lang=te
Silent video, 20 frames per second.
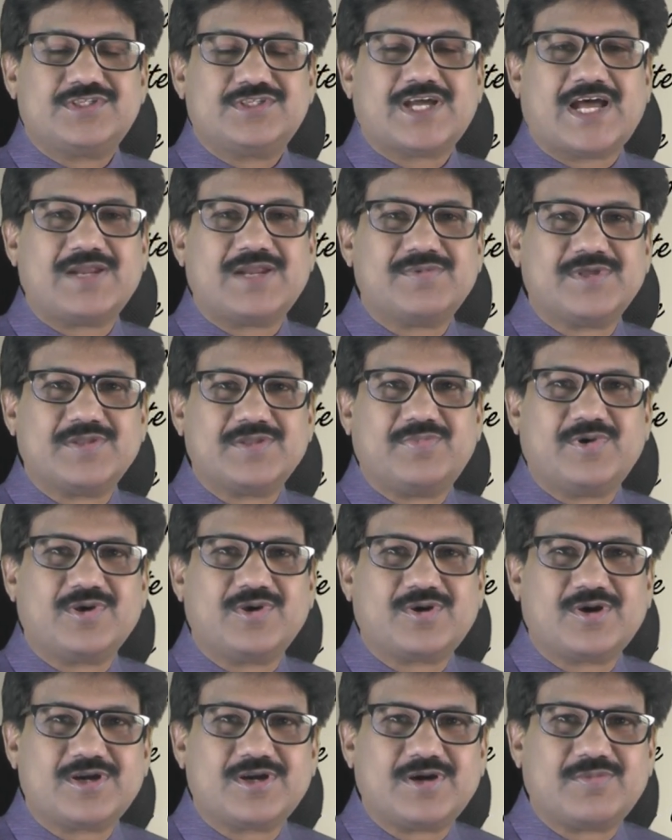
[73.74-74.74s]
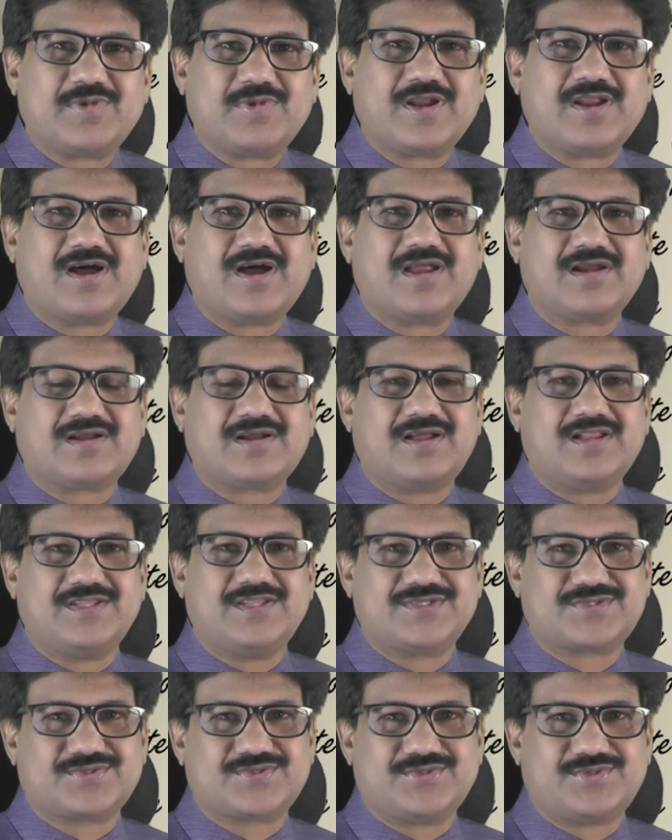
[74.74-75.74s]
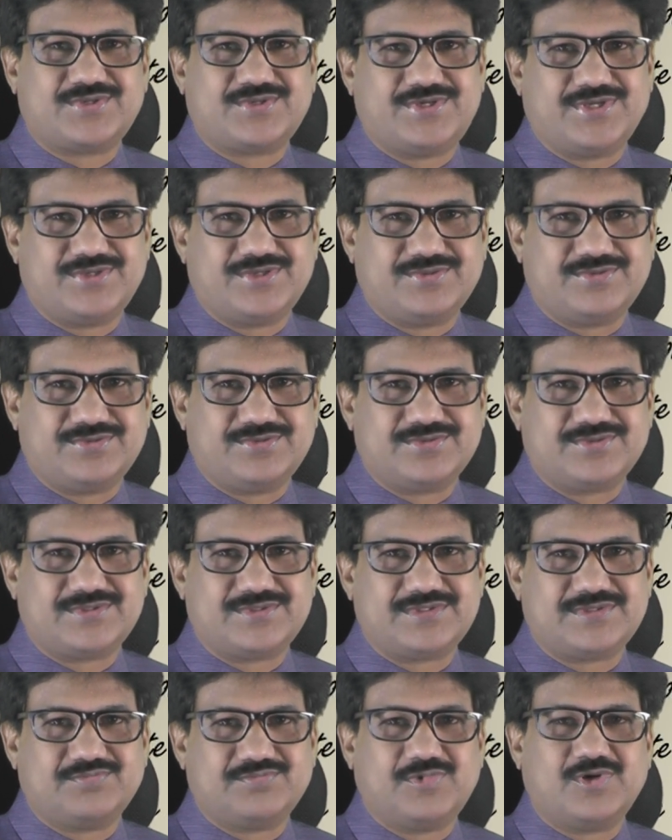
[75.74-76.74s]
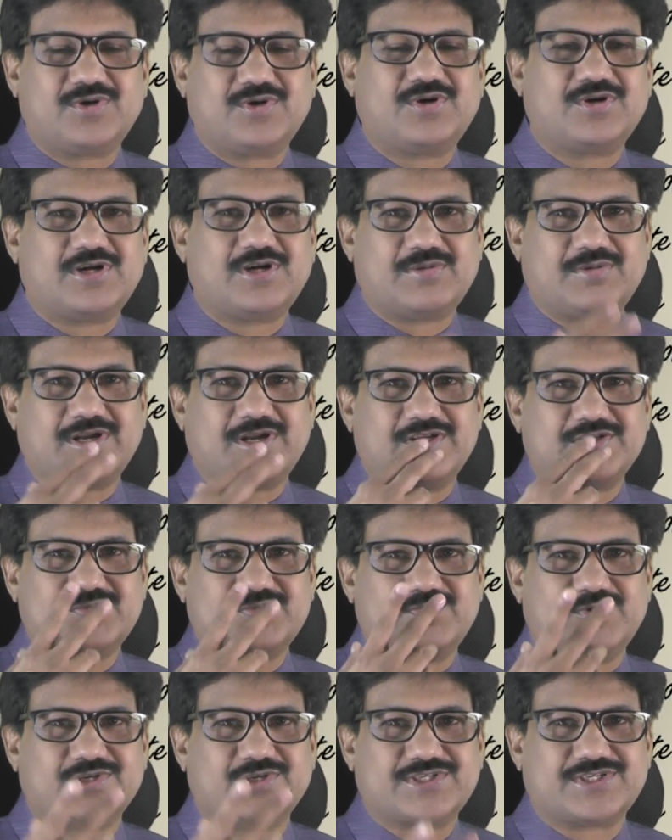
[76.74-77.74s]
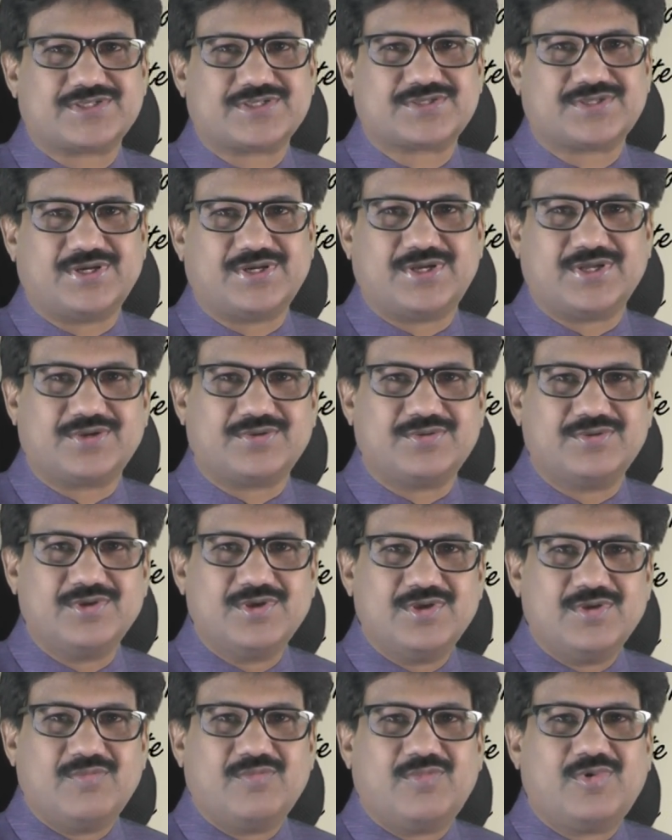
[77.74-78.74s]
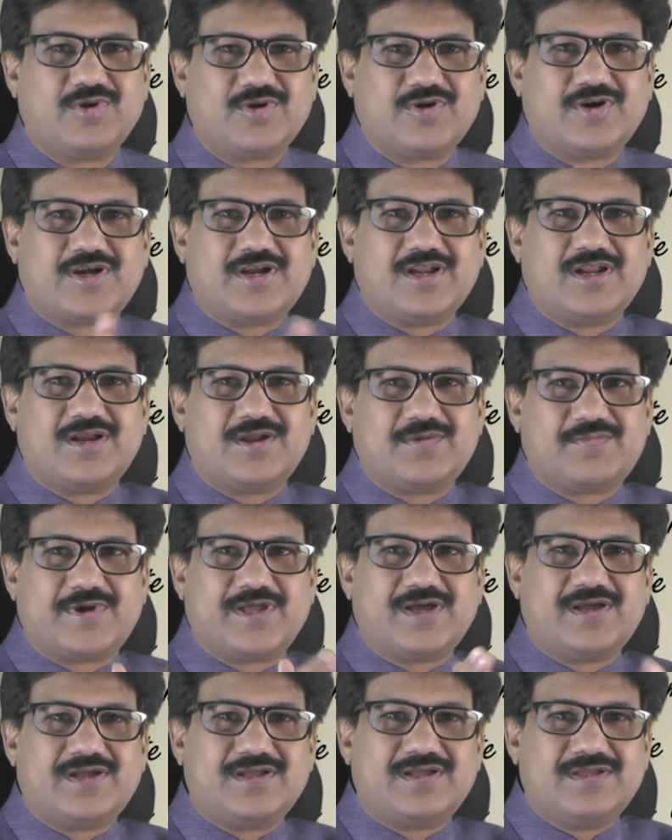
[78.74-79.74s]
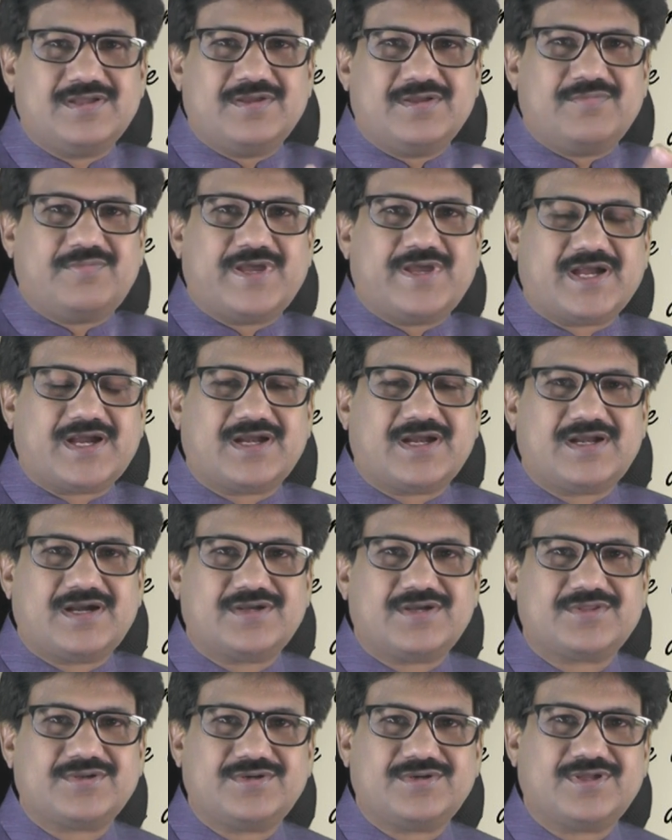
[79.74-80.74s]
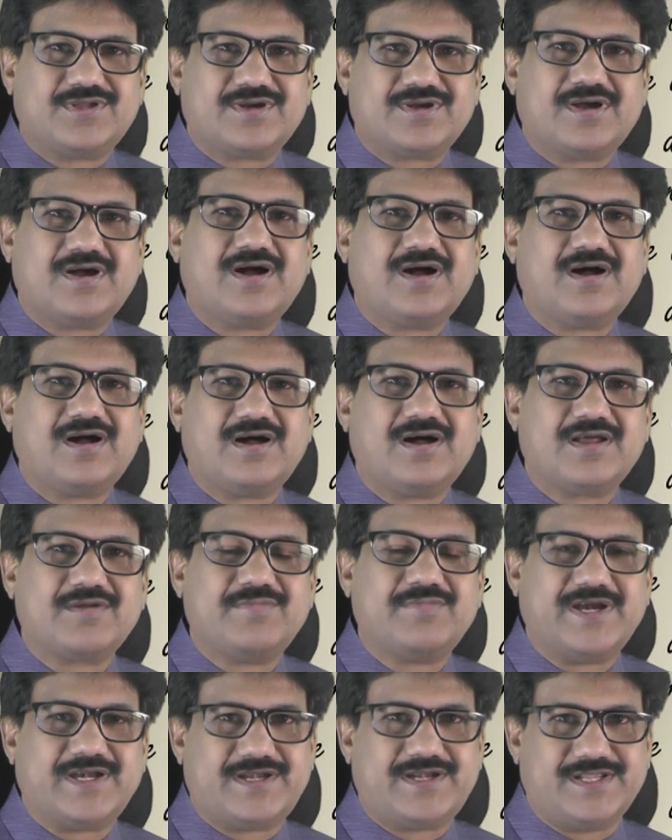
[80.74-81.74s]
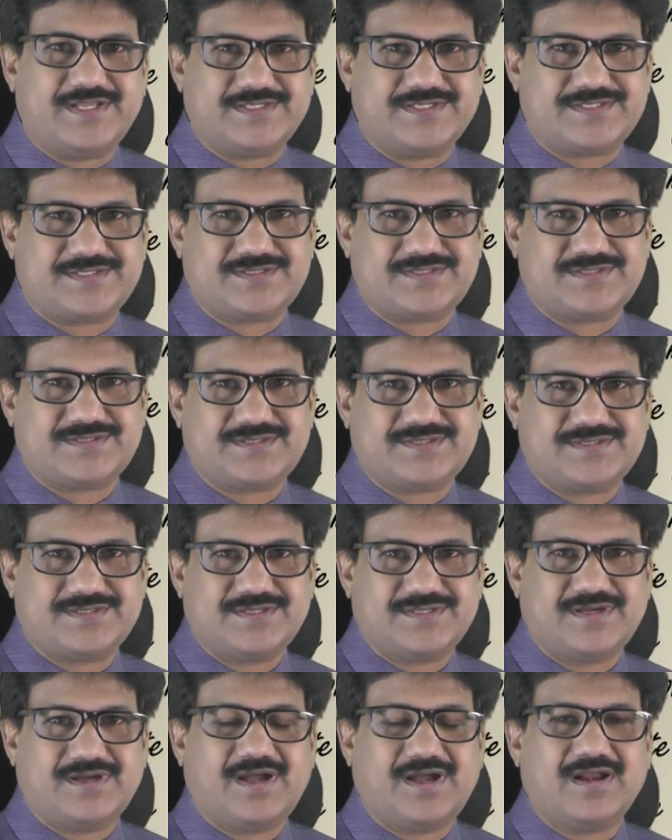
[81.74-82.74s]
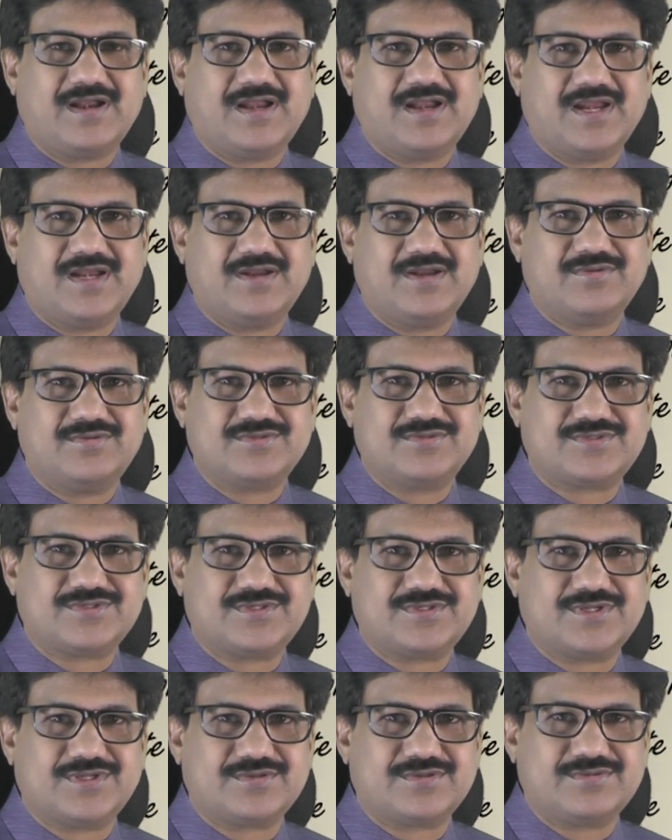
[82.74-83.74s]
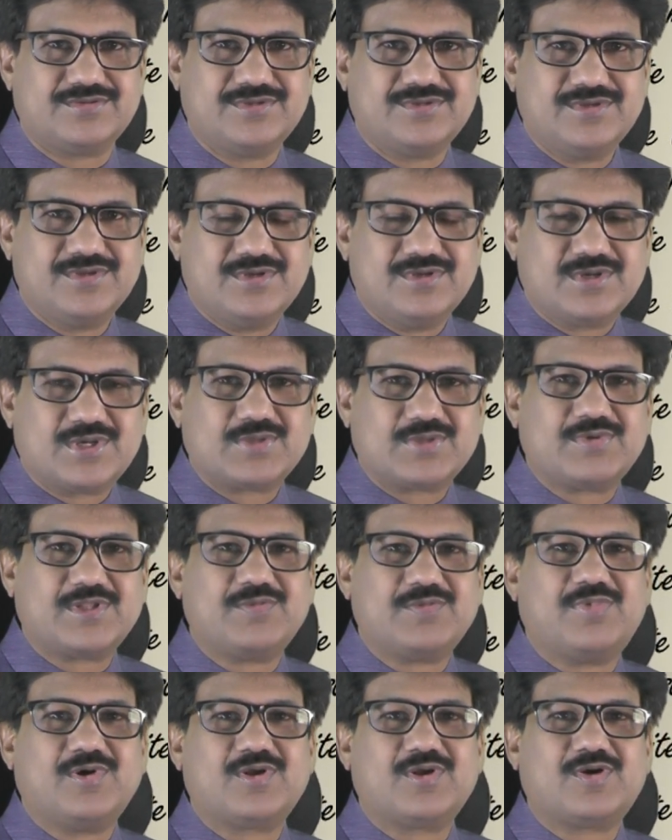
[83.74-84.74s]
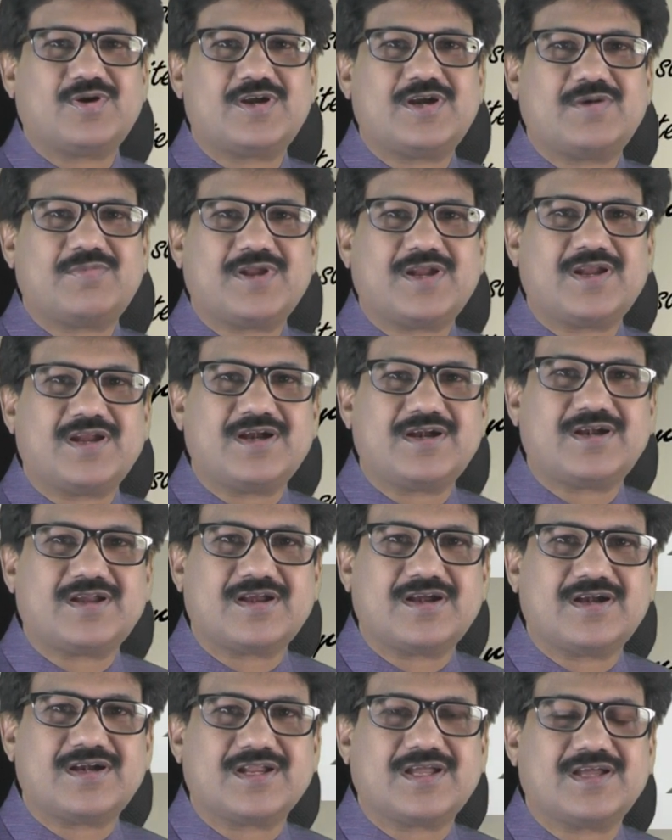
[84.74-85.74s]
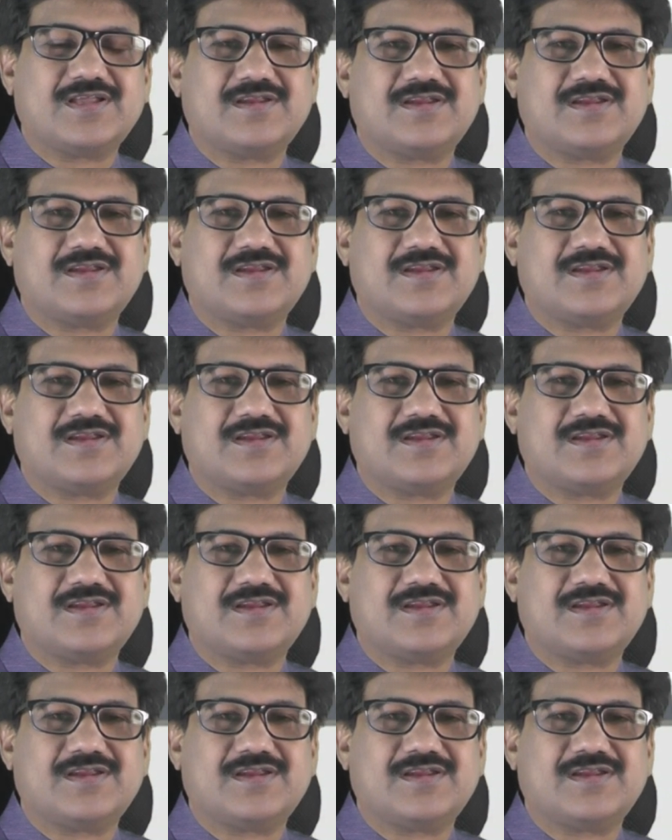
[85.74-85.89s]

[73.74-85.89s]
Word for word: చాలామంది బోరు కొట్టినప్పుడల్లా ఆల్కహాల్ తీసుకుంటుంటారు బోర్ కొట్టినప్పుడల్లా స్మోక్ చేస్తుంటారు బోర్ కొట్టినప్పుడు ప్యాకెట్ ఆడుతుంటారు ఆర్ బెట్టింగ్స్ ఆన్లైన్లో కూర్చుంటారు కొంతమంది బోర్ కొట్టినప్పుడల్లా ఇంటర్నెట్